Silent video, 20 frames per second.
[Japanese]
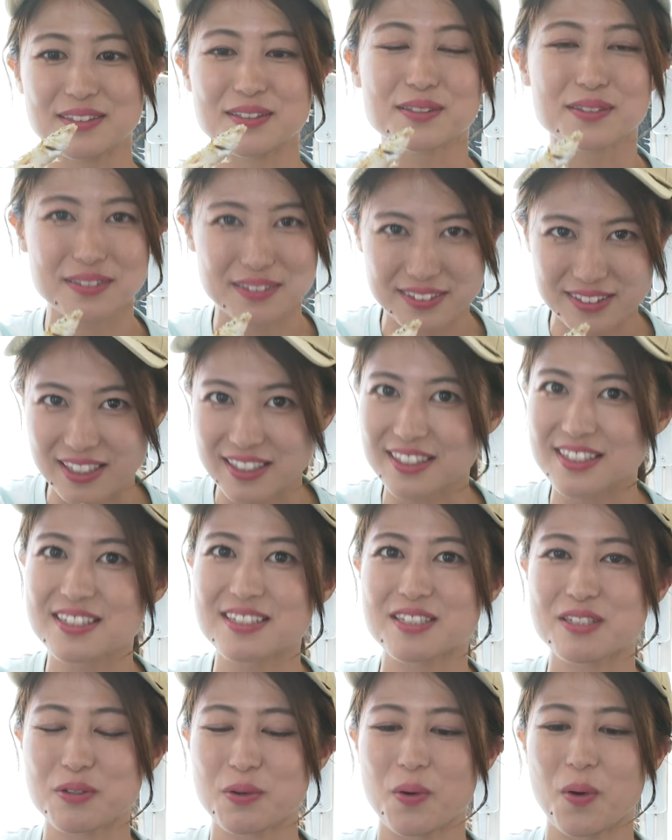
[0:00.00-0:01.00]
釣った
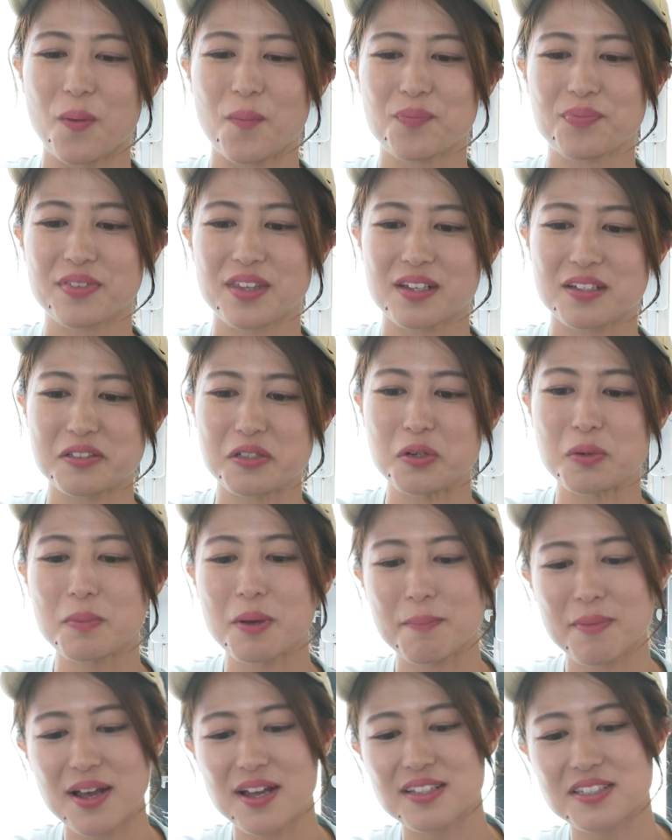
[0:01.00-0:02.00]
キスをその
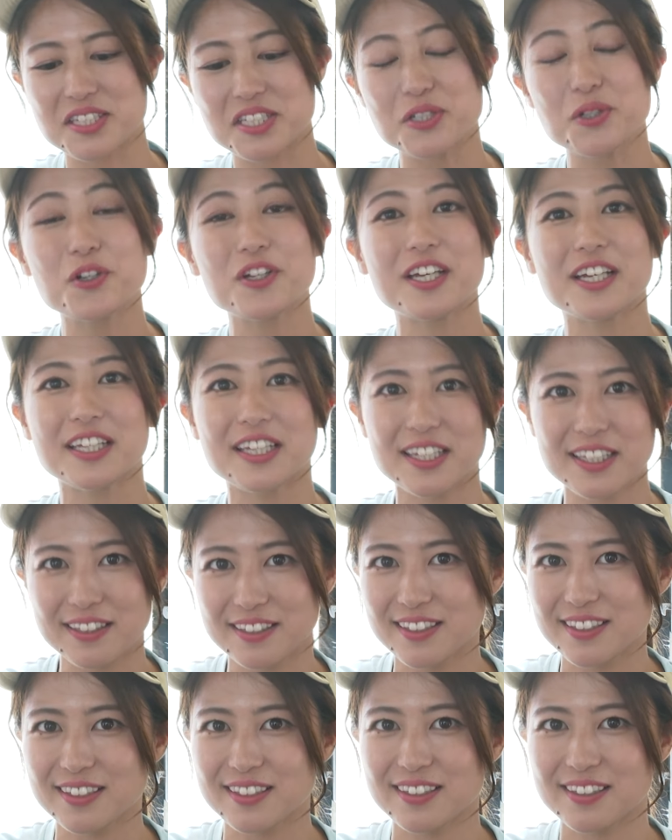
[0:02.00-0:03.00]
まま塩焼き
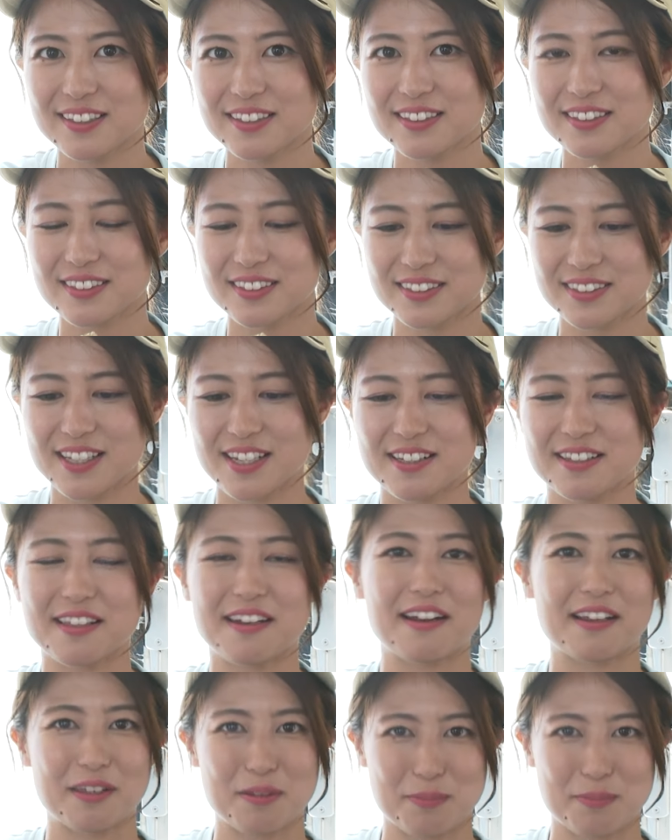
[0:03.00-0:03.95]
にしていただ